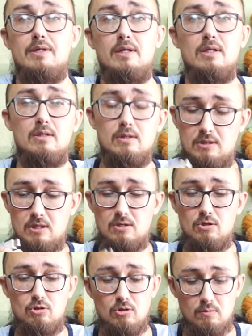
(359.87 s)
Надо,
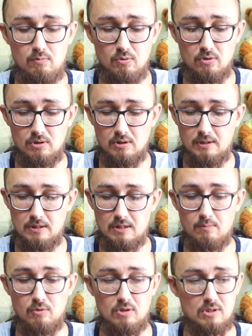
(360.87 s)
кстати, еще будет
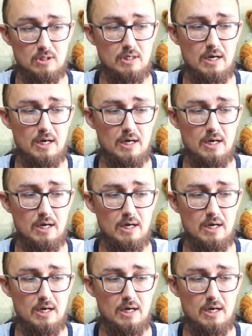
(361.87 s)
озаботиться.